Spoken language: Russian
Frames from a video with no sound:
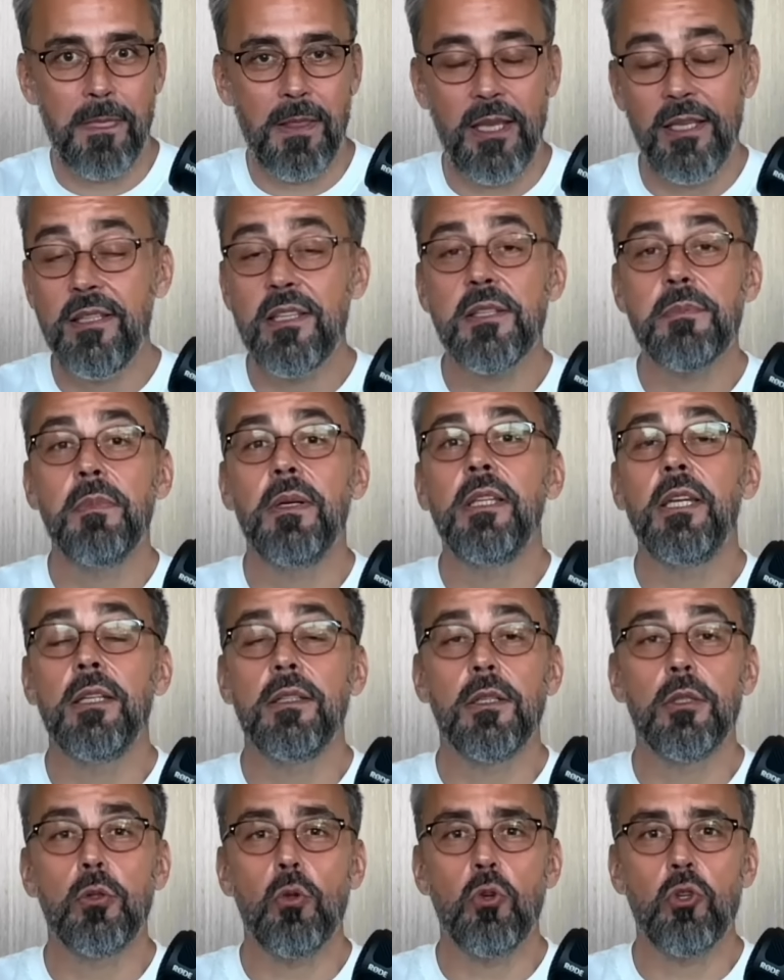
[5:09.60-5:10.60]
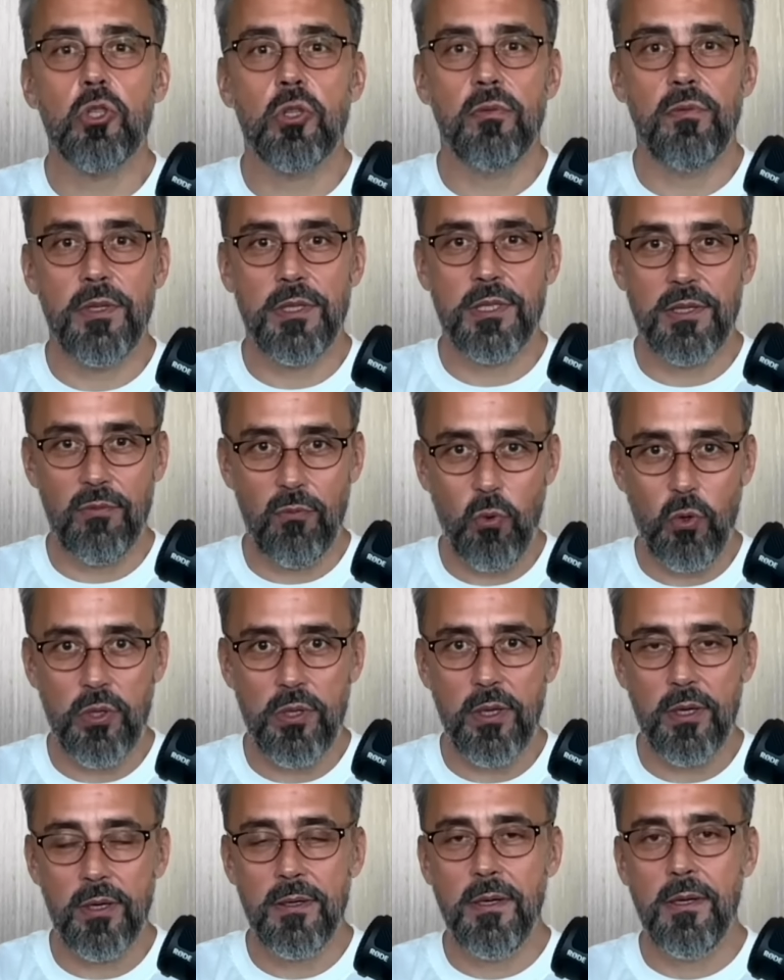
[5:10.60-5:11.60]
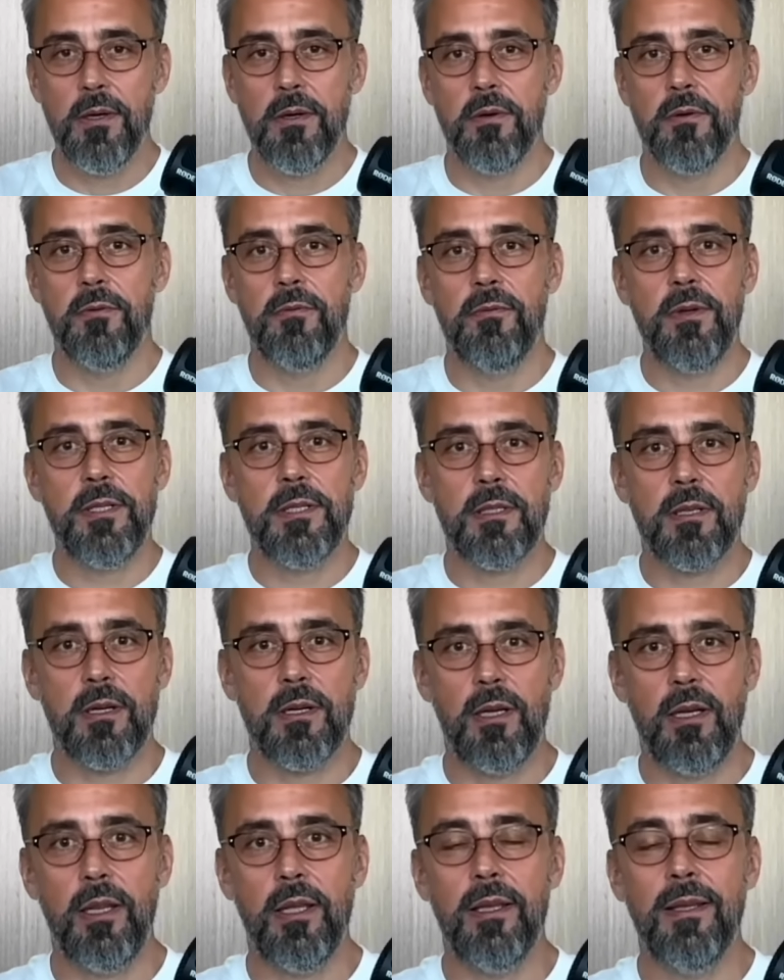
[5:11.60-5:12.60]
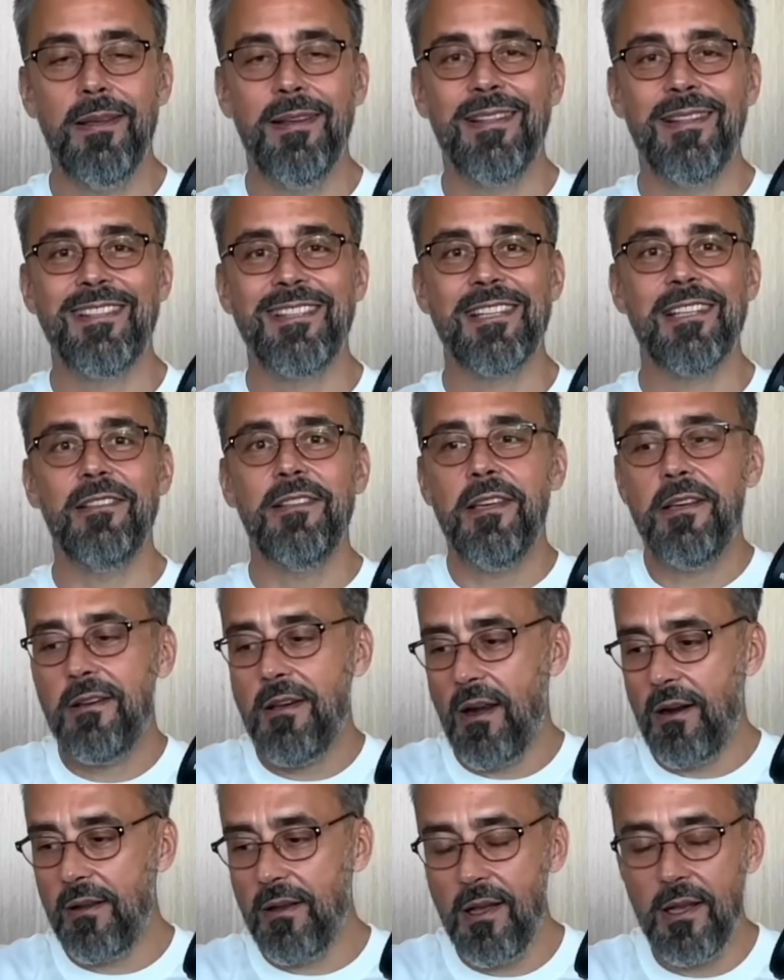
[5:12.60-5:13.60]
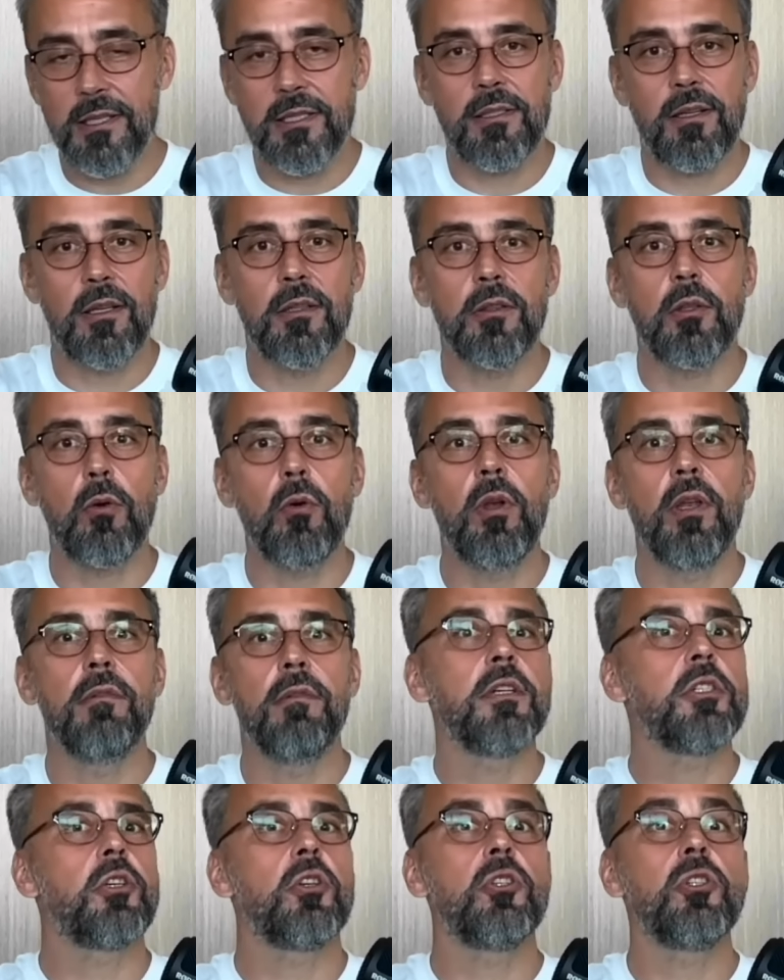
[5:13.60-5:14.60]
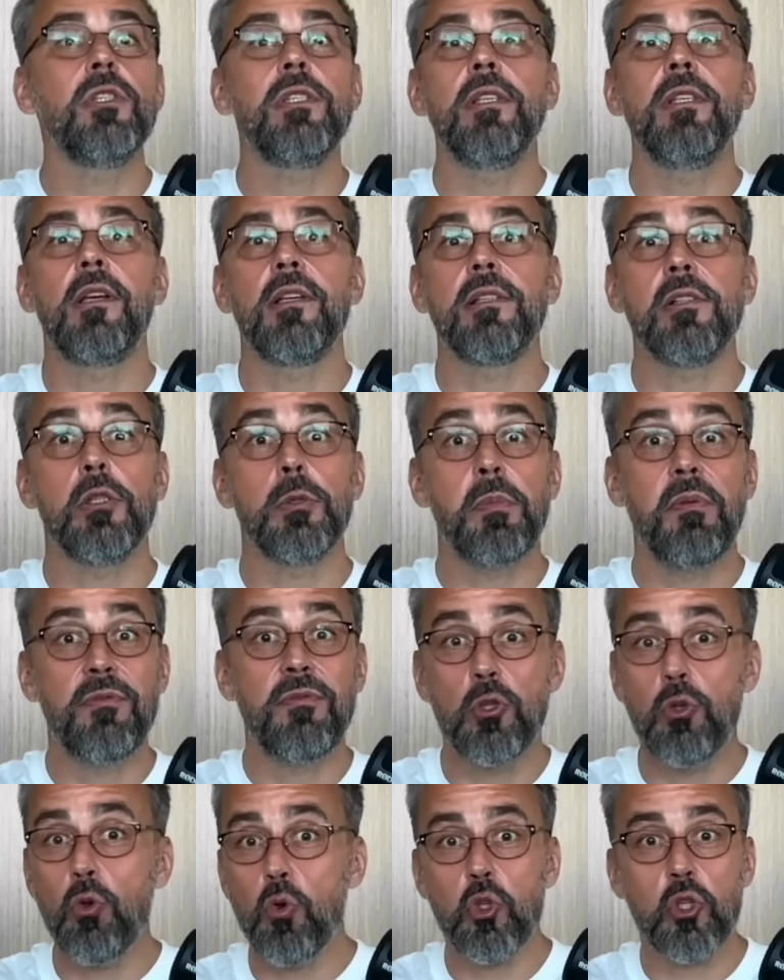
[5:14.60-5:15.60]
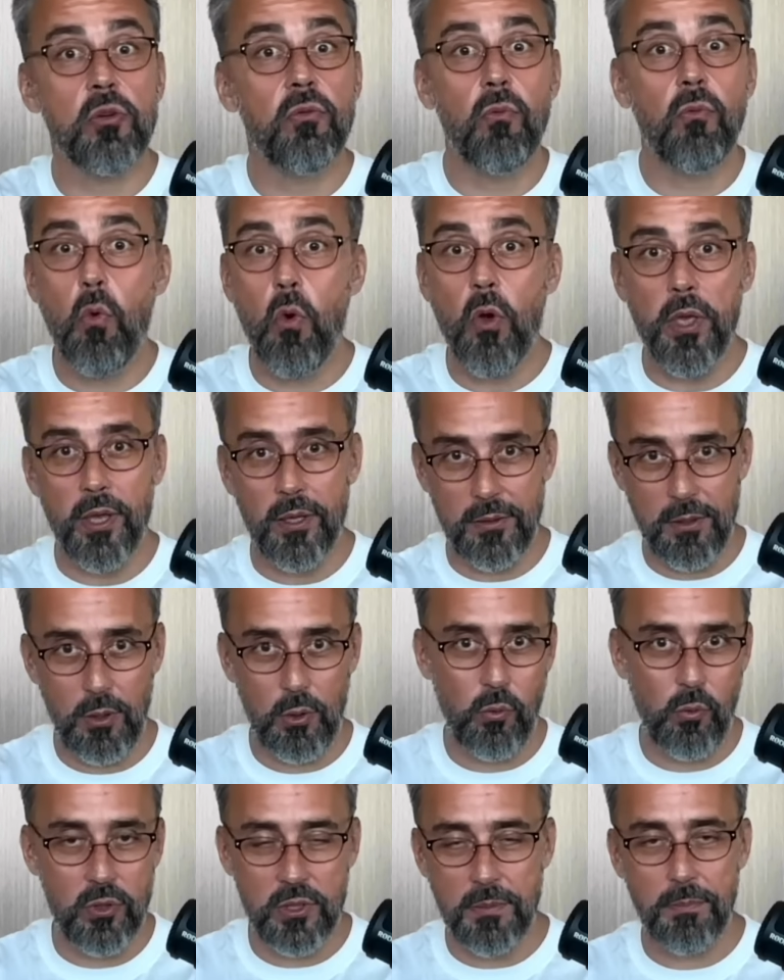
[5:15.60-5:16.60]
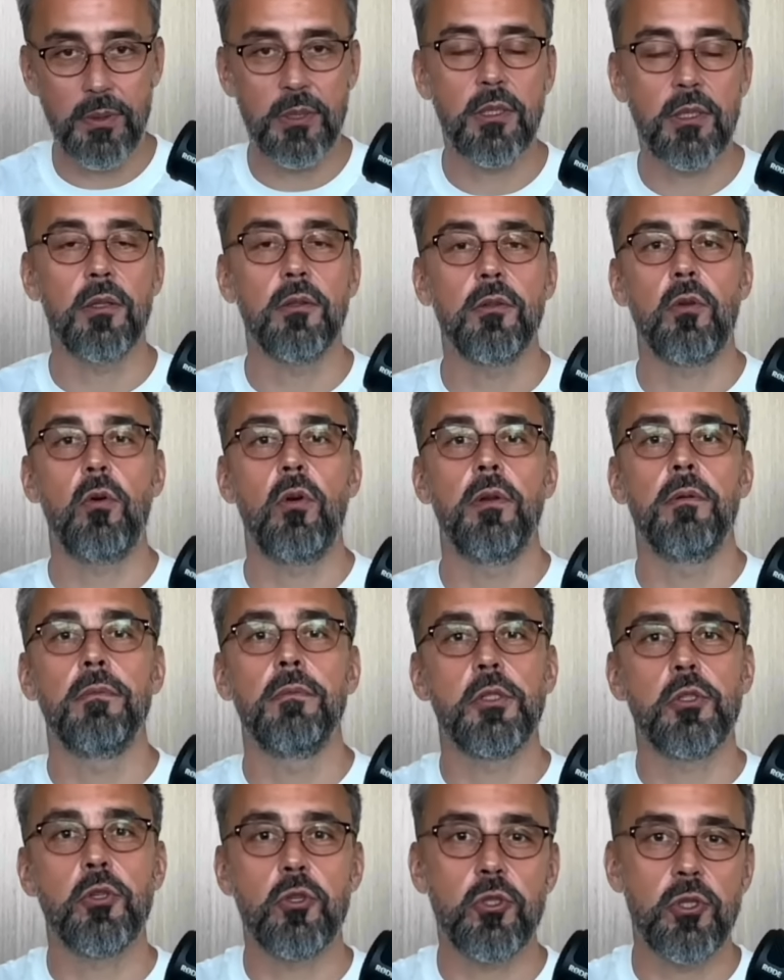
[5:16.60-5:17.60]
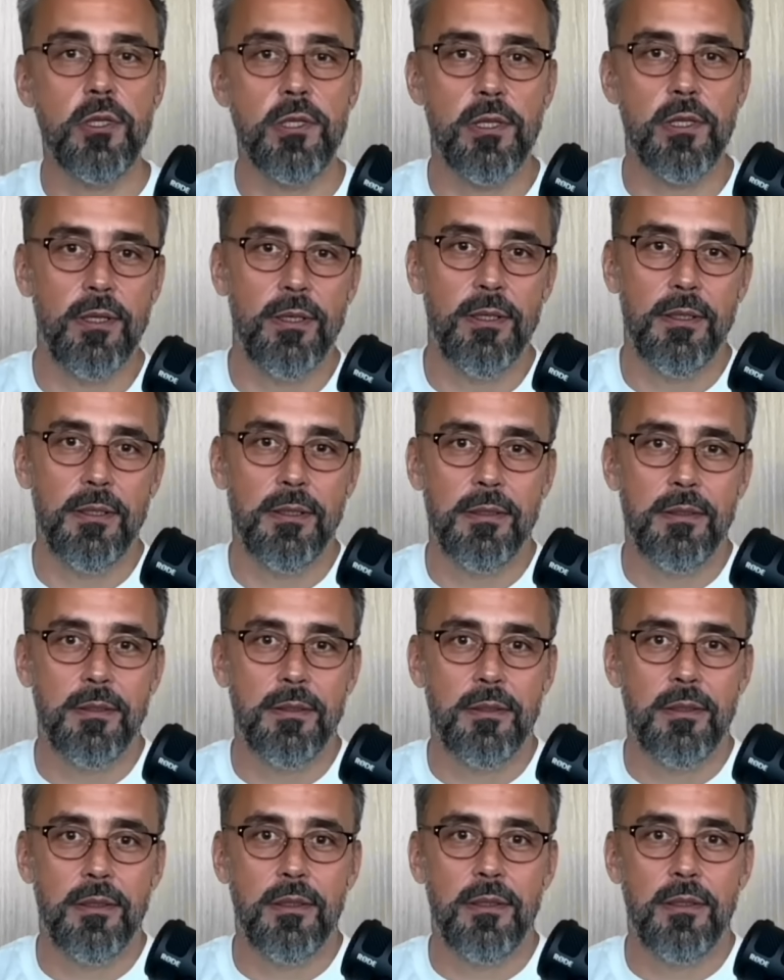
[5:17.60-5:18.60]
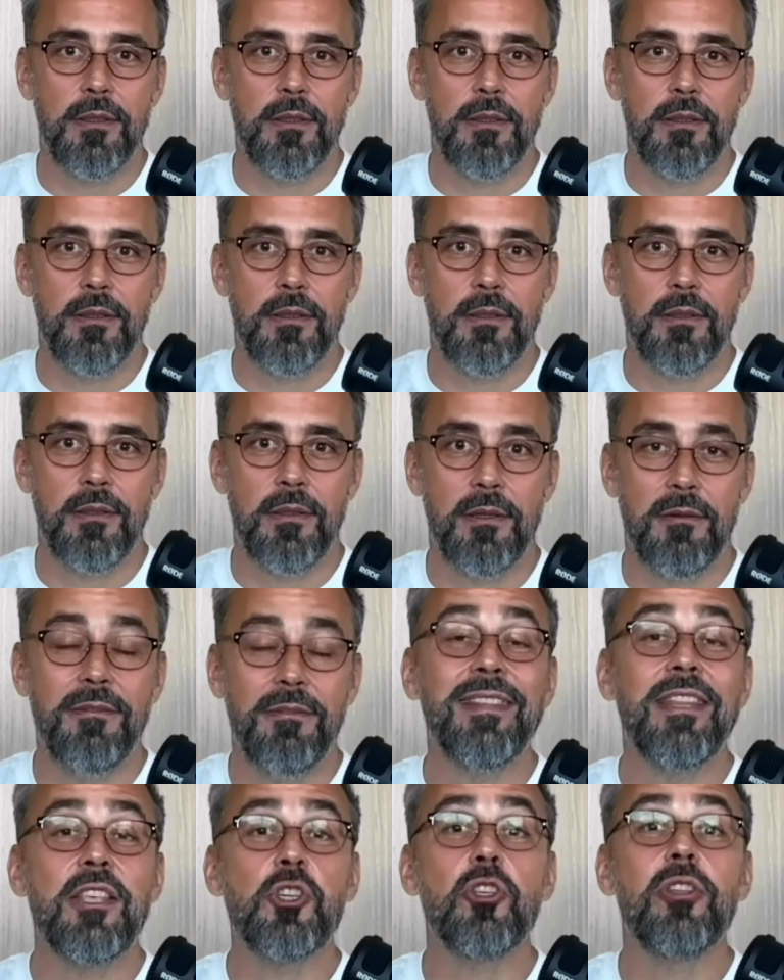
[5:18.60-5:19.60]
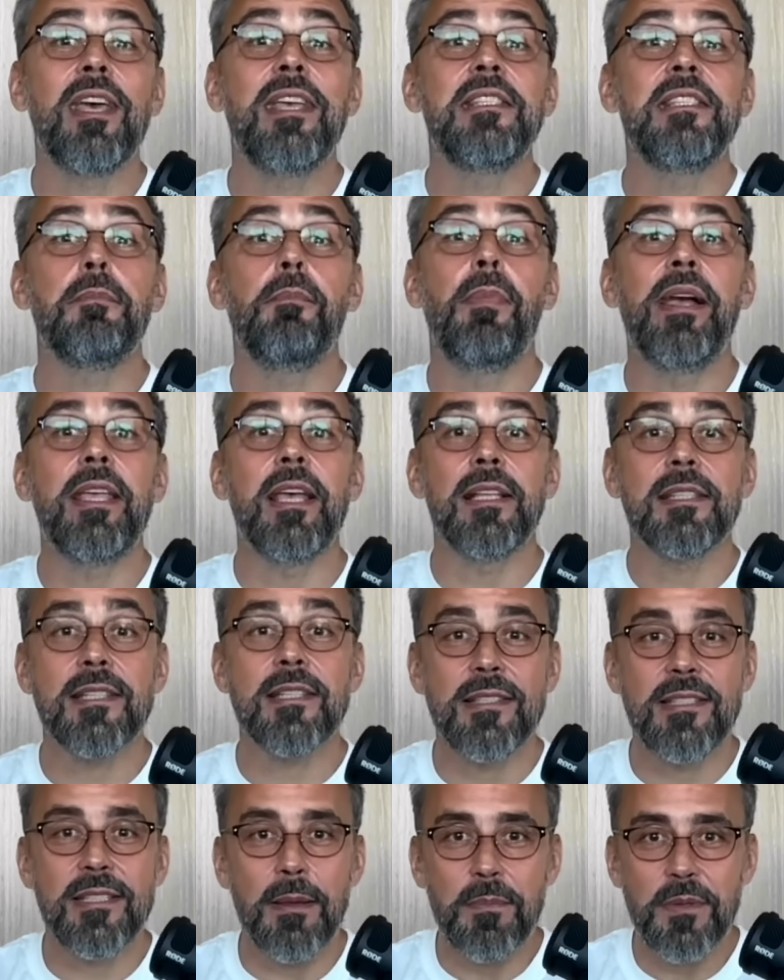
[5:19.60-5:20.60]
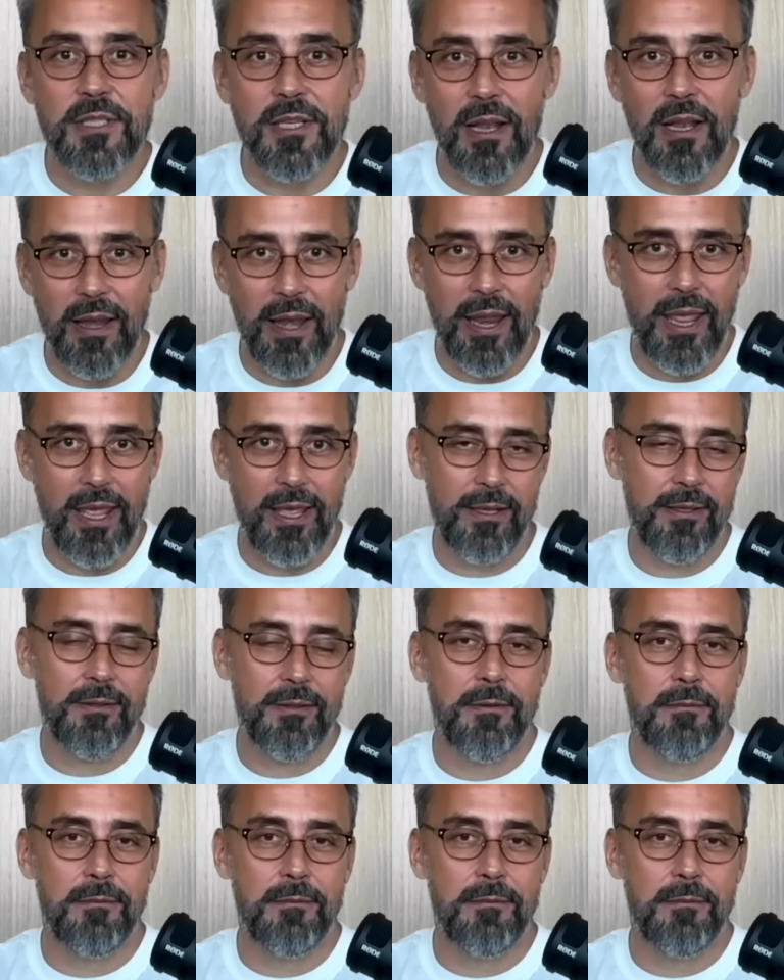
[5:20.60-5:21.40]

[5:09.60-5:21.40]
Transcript: И несмотря на то, что вы сегодня выстроили целый каркас контроля вашей жизни, казалось бы, все живое находится под контролем вашей жизни, вы начинаете бояться тем сильнее.